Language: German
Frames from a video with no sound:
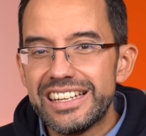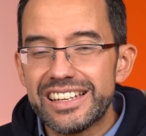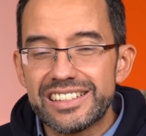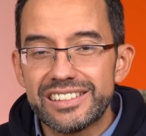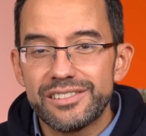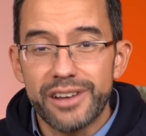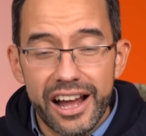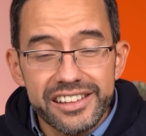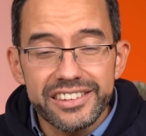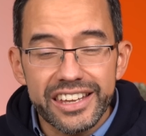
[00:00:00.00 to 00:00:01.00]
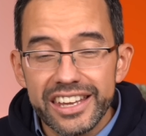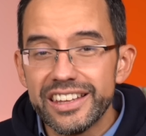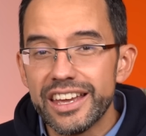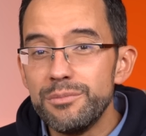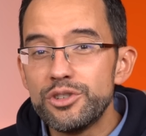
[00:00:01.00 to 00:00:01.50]
das Verhalten der
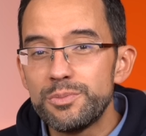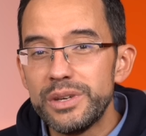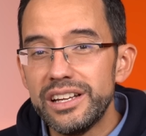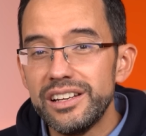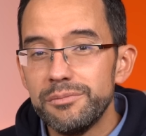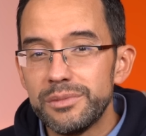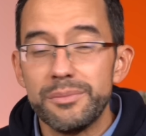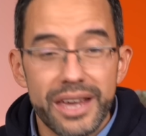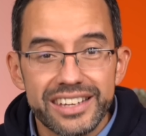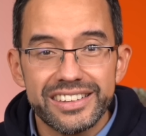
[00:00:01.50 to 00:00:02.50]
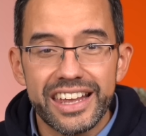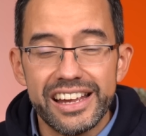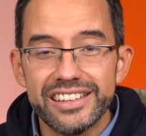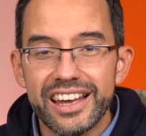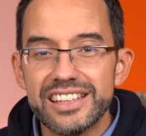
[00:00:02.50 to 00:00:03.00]
Kinder im Spiel mit dem echten
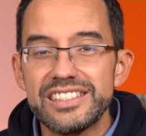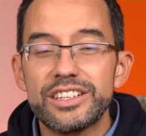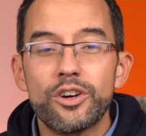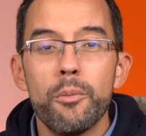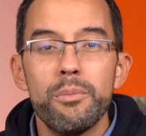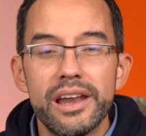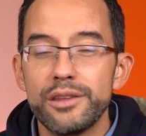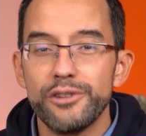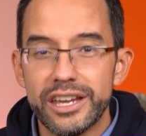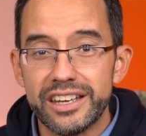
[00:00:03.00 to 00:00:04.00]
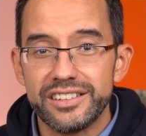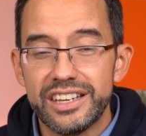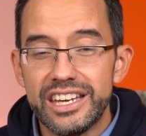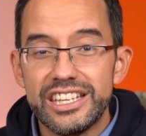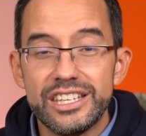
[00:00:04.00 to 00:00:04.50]
Geld hat sich komplett verändert.
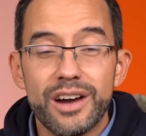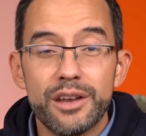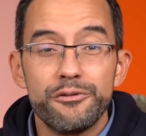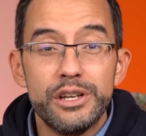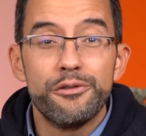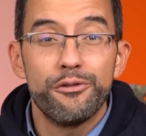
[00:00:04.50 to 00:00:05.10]
Die waren viel